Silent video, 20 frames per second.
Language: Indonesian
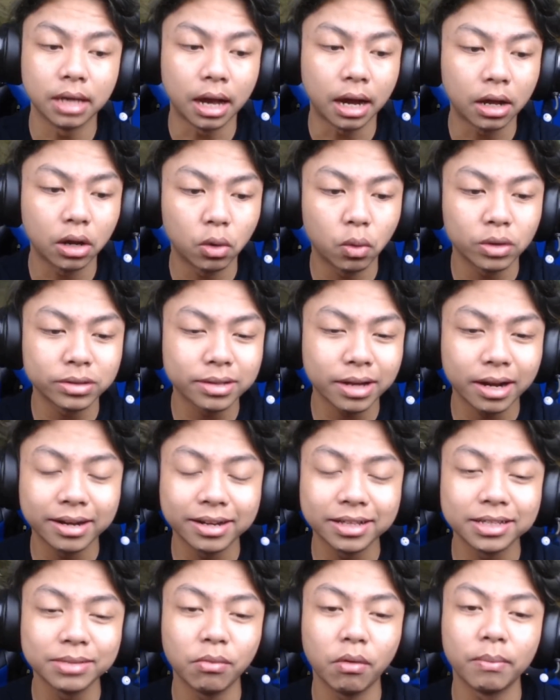ya kalau gue
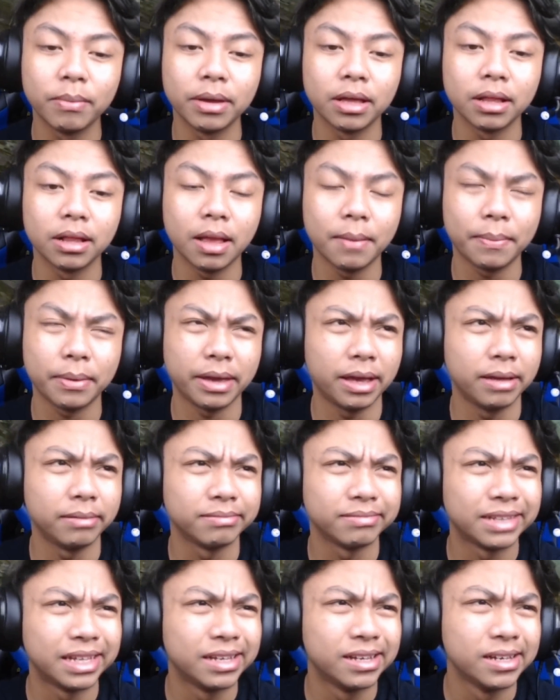saranin sih mobil apa ya
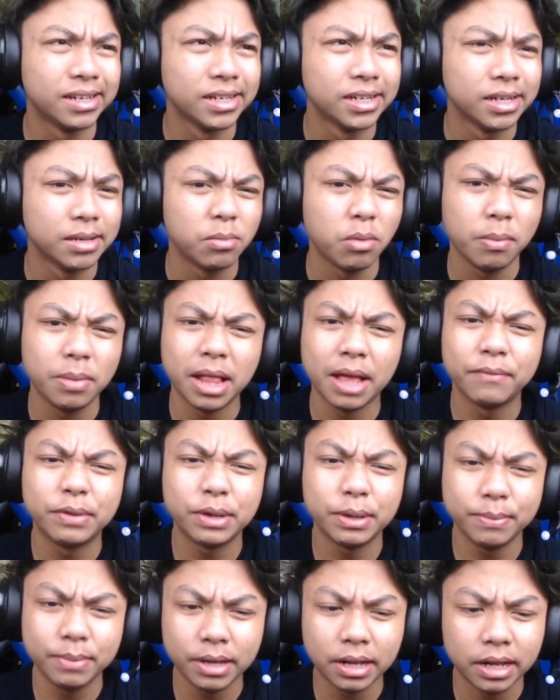mobil
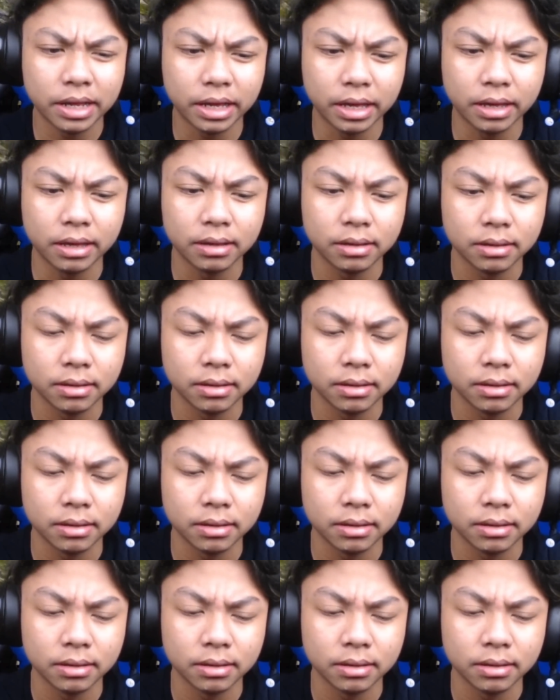amfibi lah ya